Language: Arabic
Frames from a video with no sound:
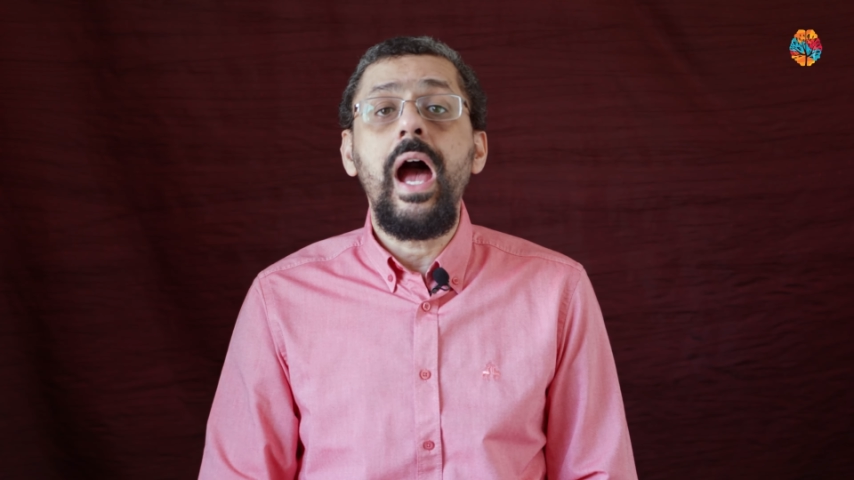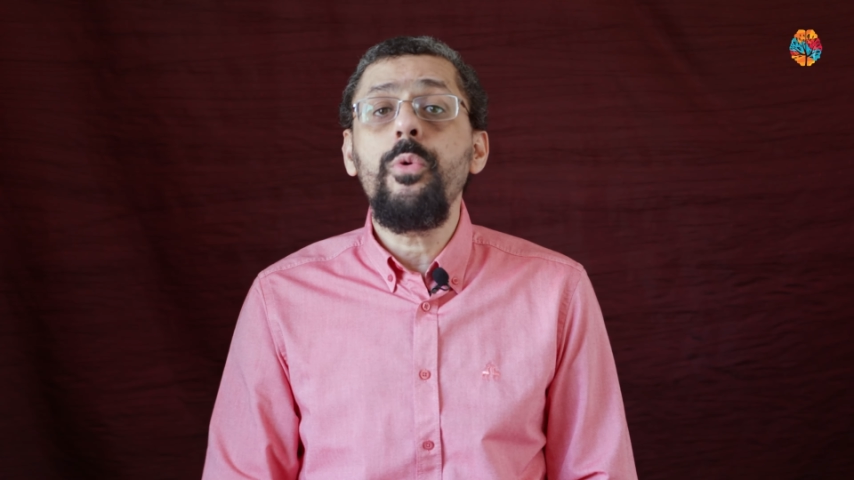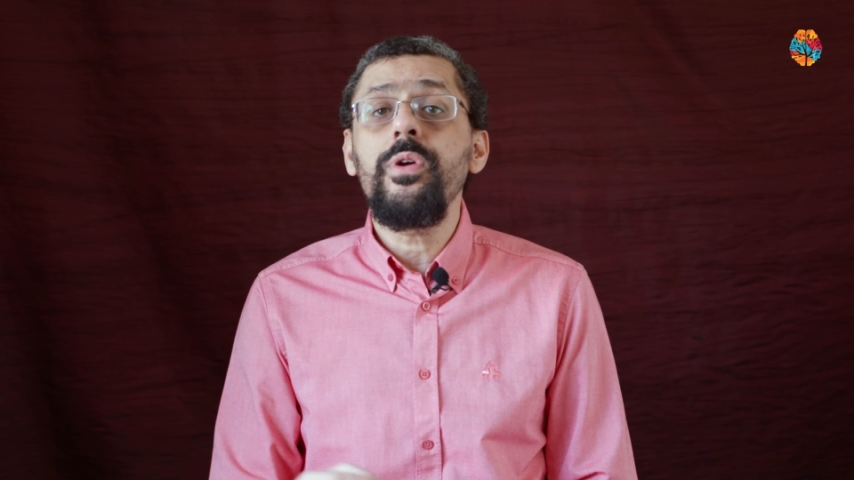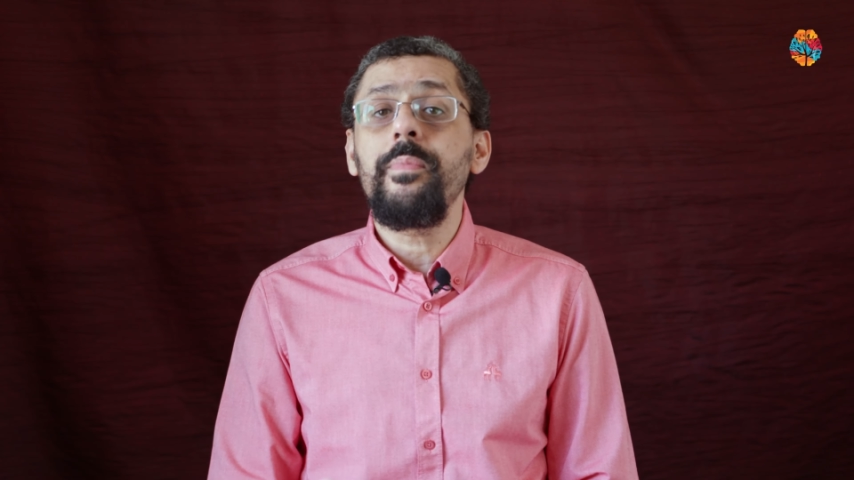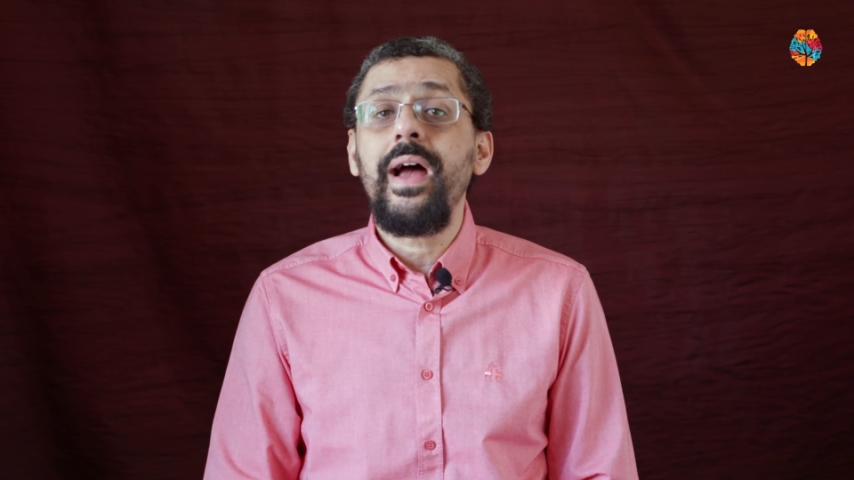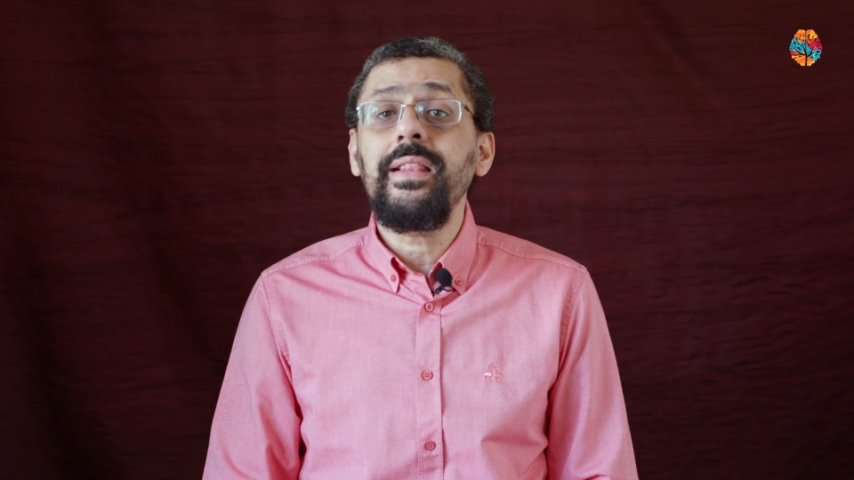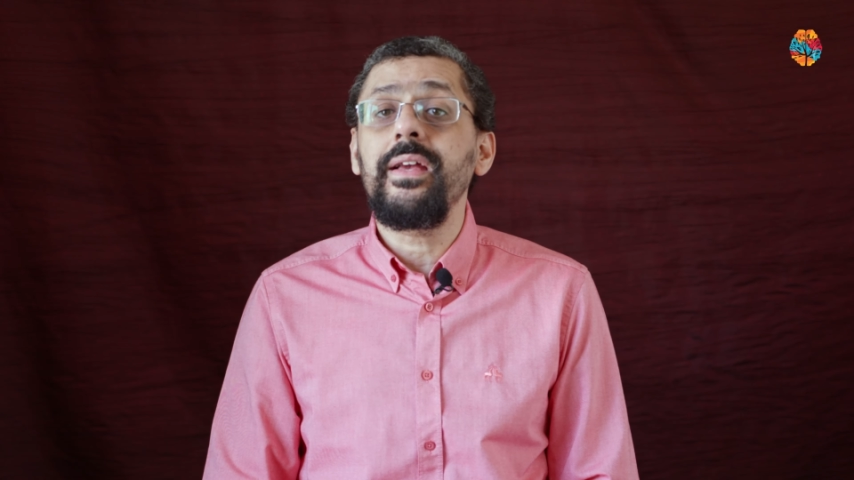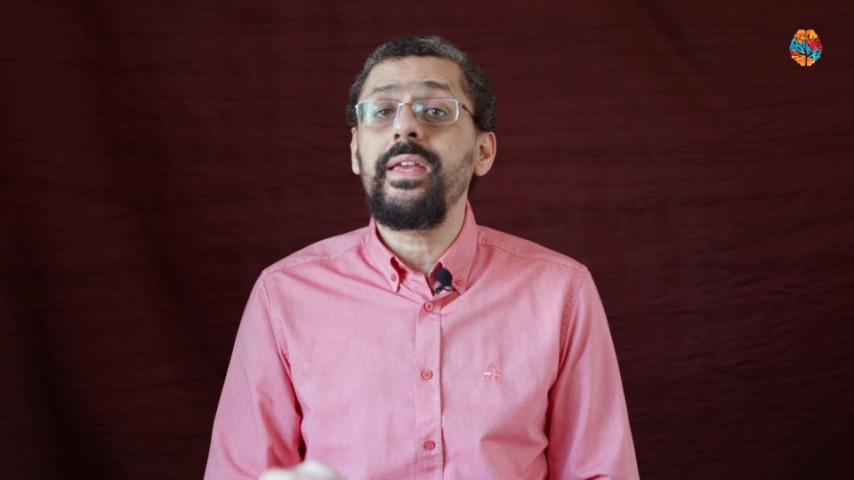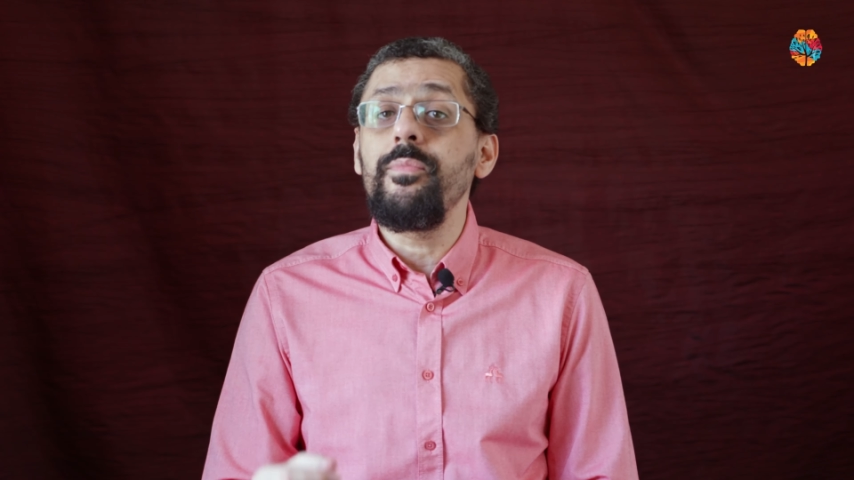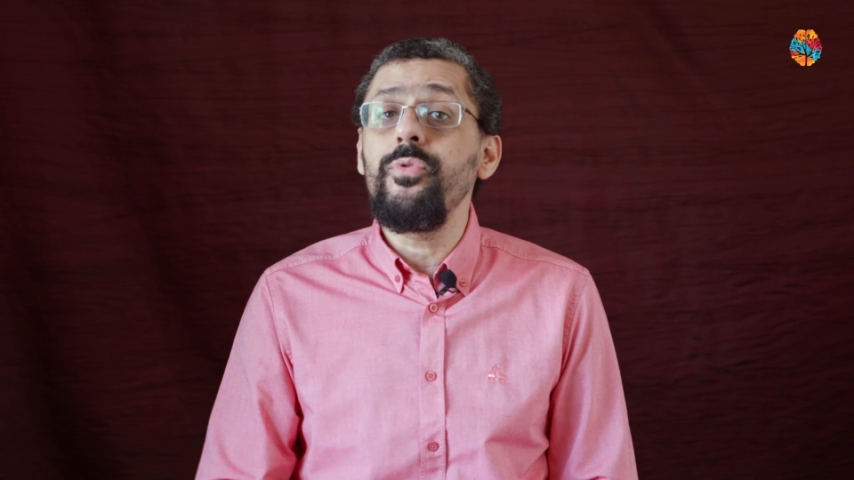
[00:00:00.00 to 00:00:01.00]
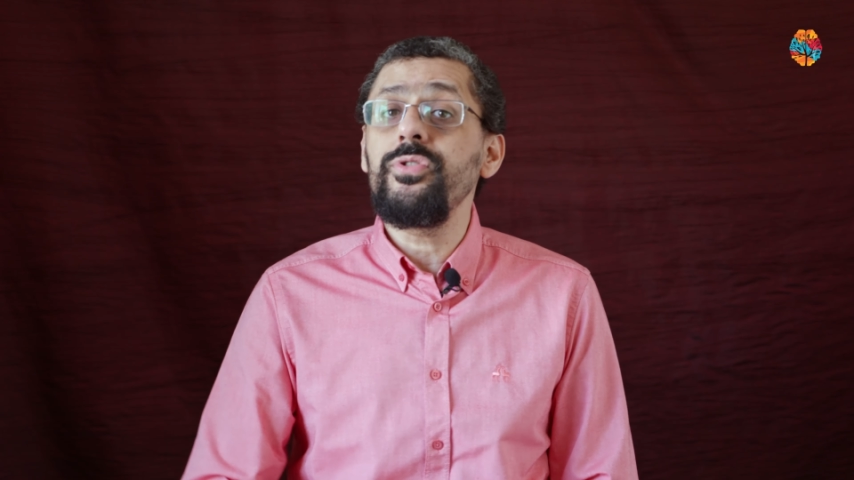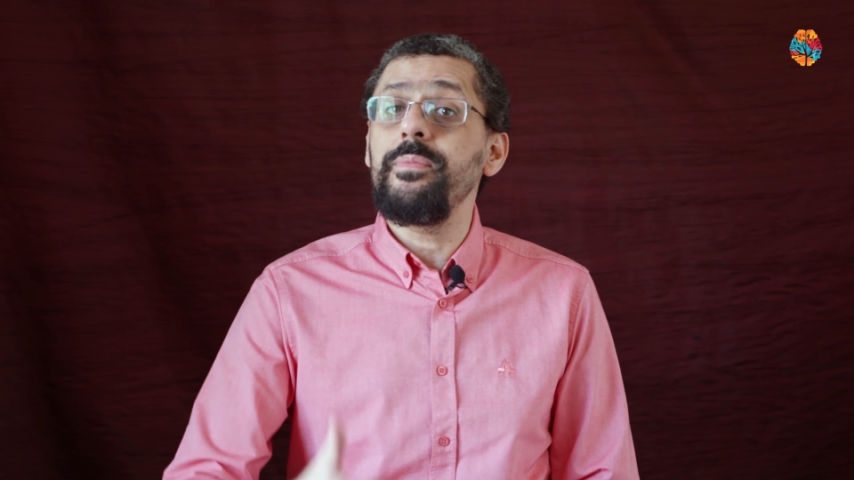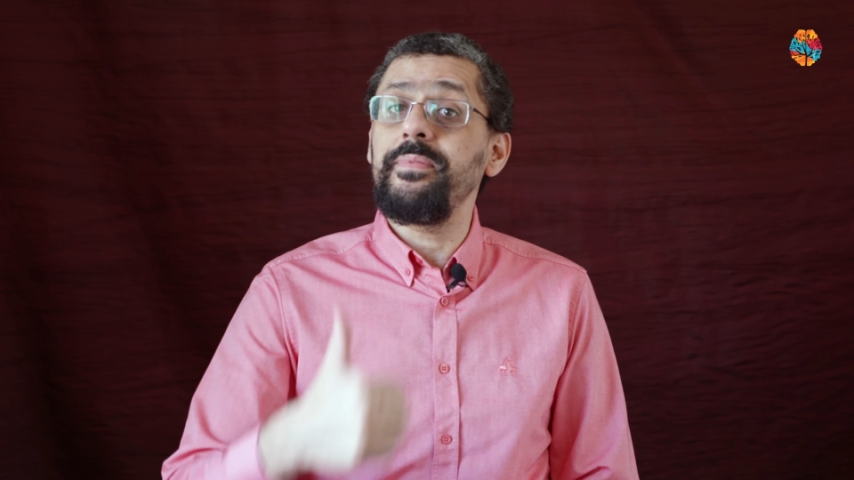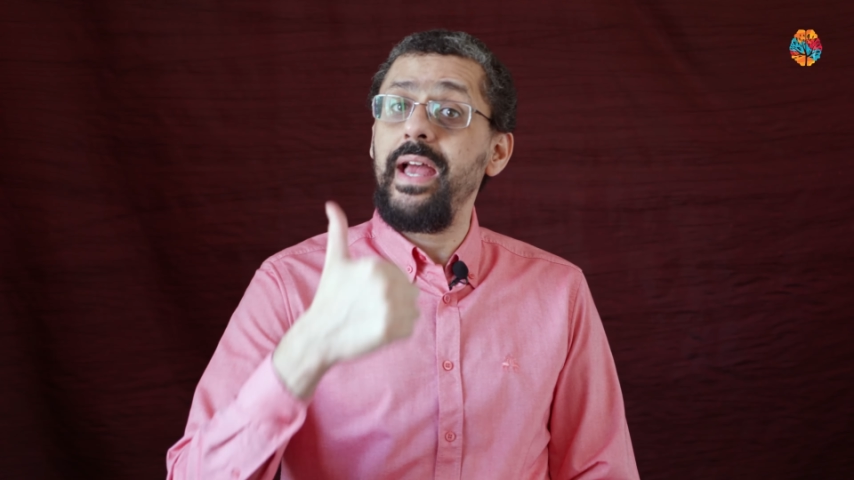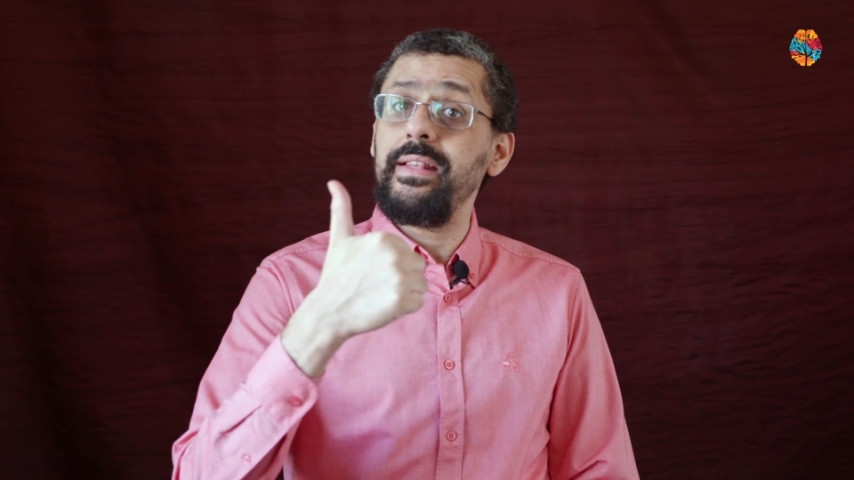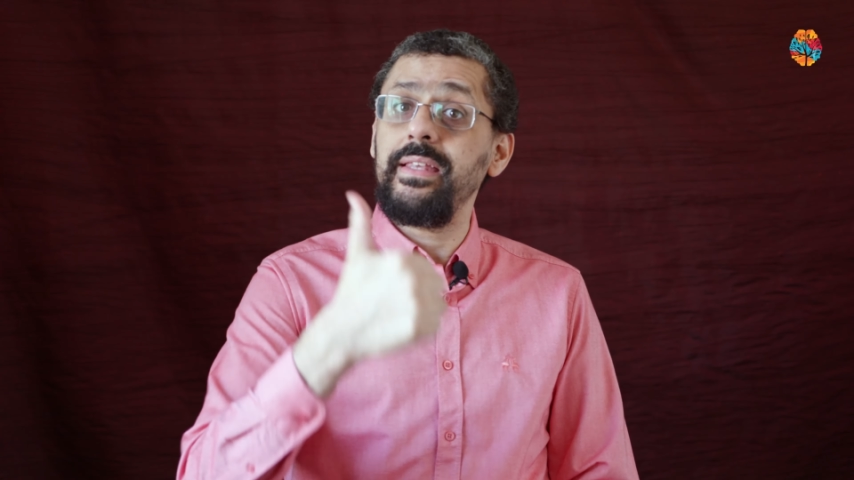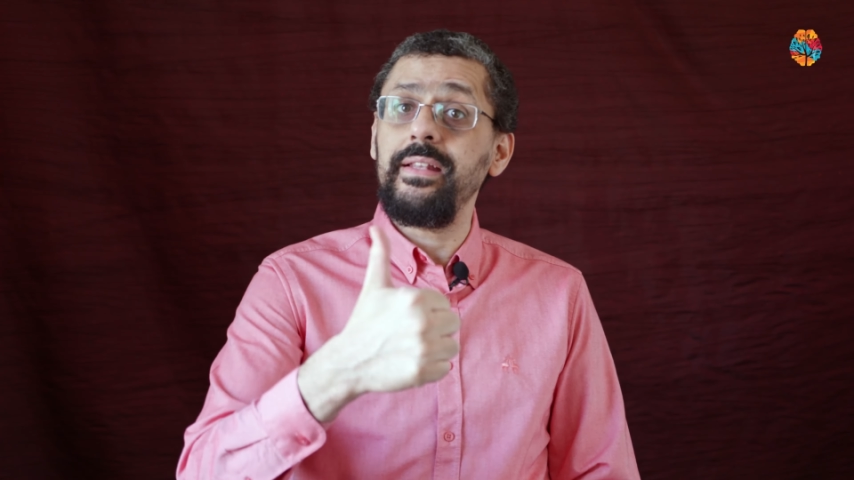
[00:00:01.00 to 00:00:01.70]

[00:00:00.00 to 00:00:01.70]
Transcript: او يبعت لك ايموجي بتاعت